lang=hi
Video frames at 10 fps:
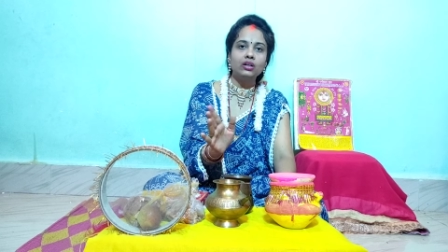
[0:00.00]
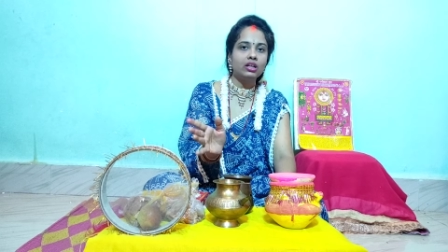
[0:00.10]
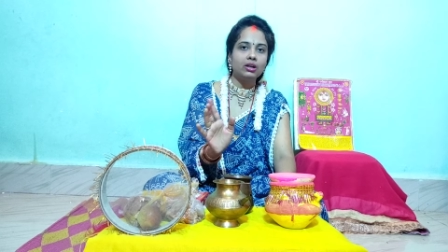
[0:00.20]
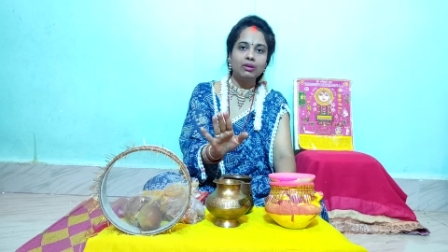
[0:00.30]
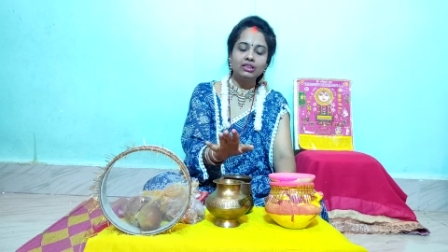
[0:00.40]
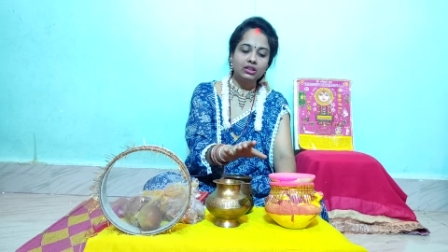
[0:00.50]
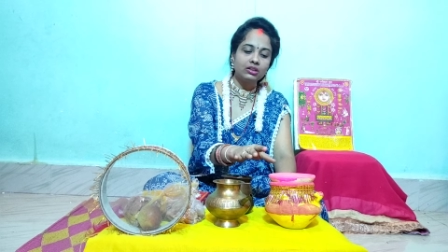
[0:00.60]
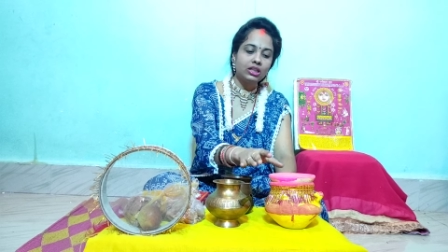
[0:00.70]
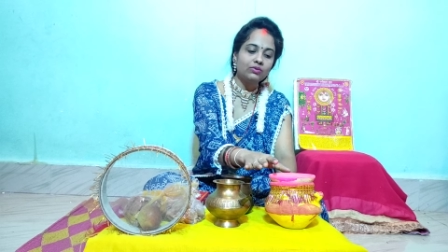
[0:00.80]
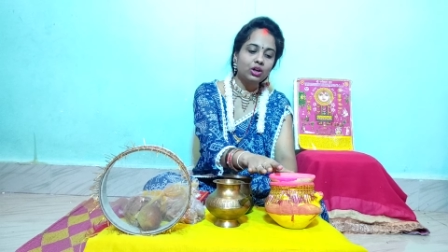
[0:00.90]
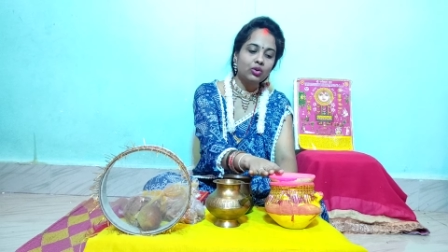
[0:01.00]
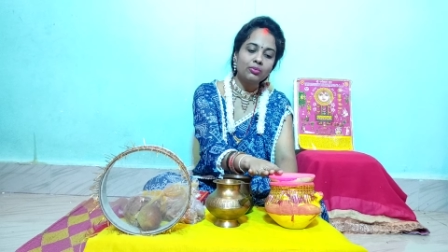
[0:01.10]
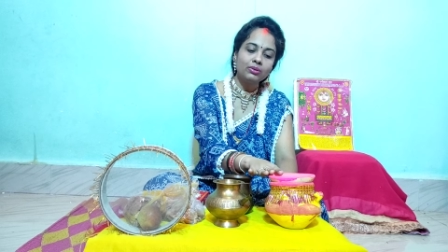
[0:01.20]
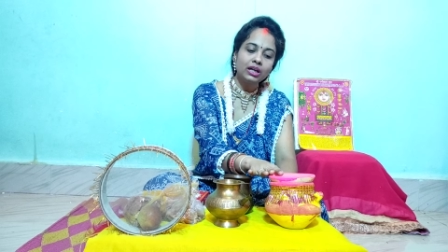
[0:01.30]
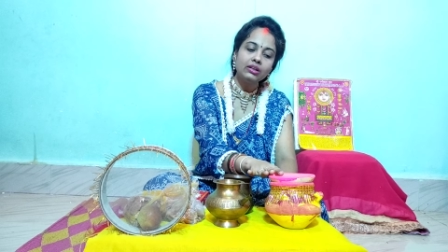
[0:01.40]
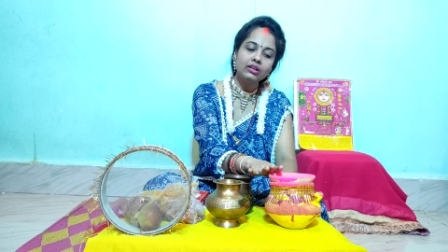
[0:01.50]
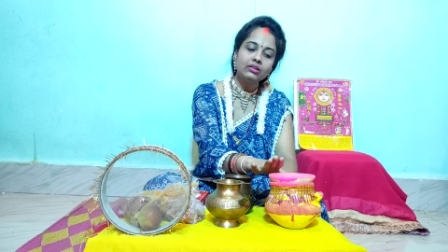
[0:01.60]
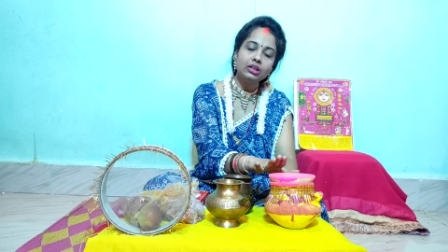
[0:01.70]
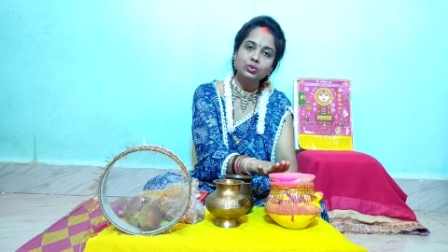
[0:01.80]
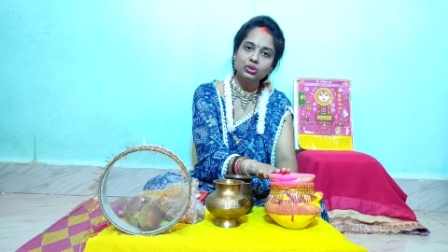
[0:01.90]
करने के बाद चंद्र देवता को अर्घ प्रदान
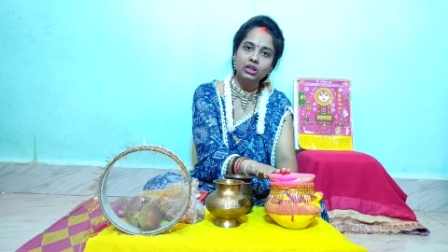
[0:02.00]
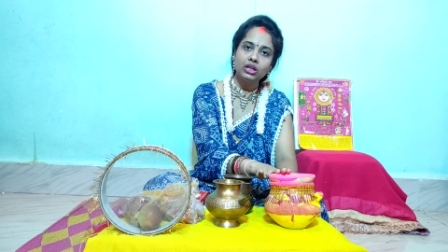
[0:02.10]
करते हैं दूसरे